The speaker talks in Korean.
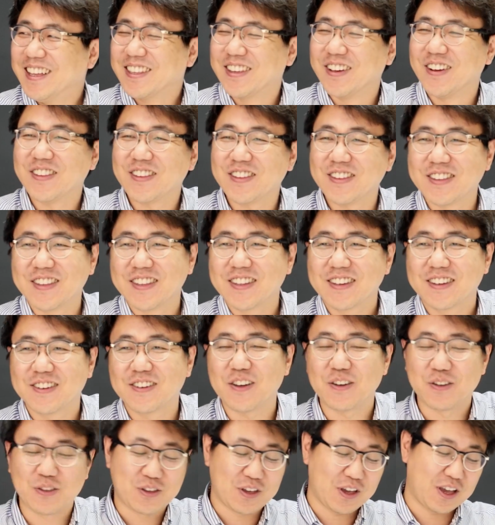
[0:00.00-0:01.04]
저는
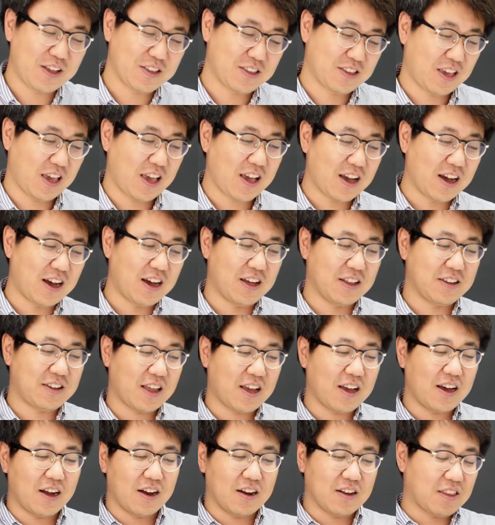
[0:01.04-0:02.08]
그래요. 제가
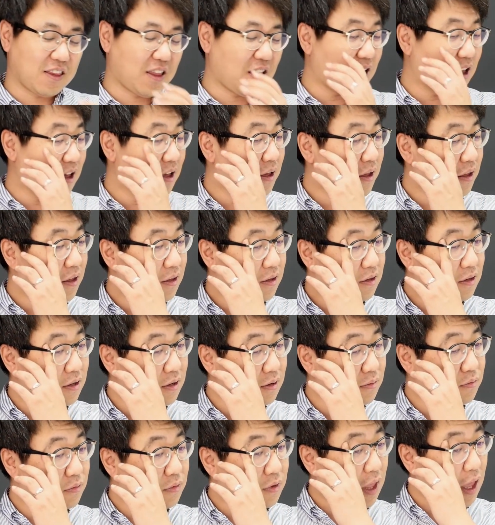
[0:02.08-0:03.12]
생각할 때
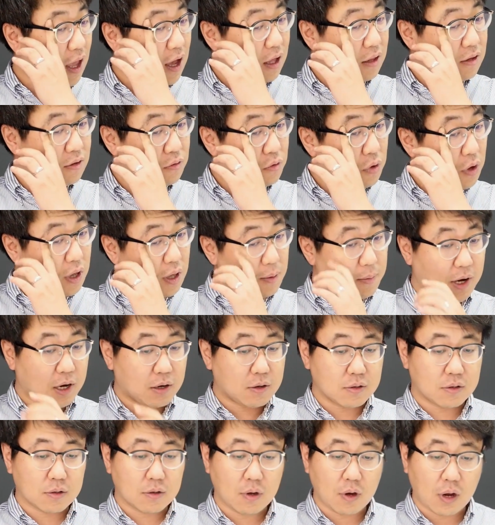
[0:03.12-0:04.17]
지금 대안 되게
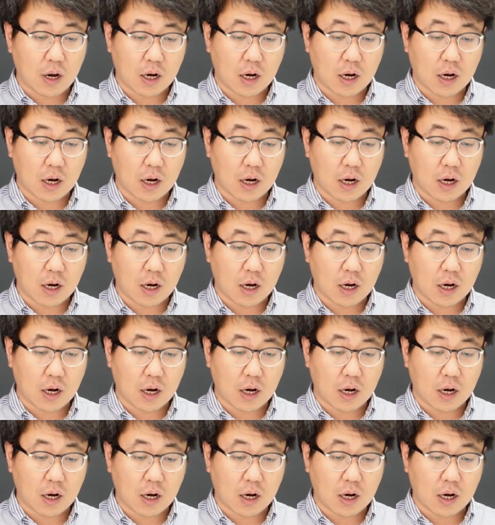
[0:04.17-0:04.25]
많거든요.